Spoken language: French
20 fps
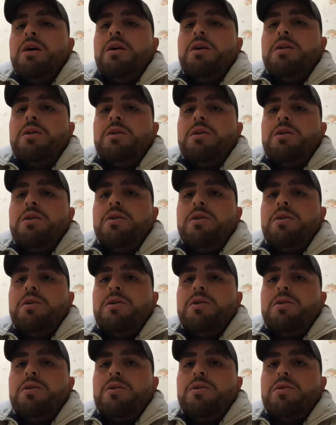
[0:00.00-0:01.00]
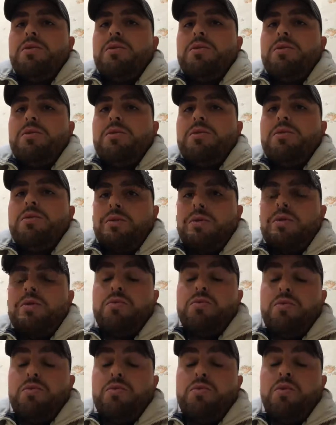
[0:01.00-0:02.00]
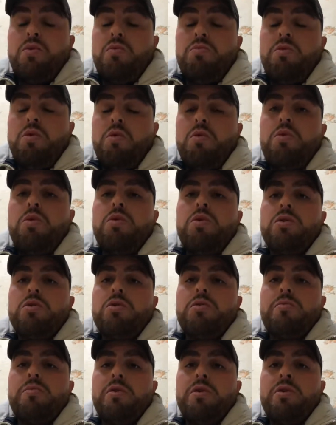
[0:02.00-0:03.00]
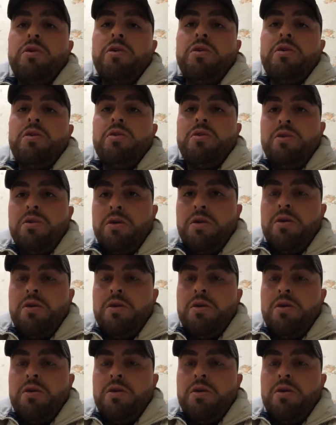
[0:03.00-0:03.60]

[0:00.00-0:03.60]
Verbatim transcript: euh, dont beaucoup d'entrepreneurs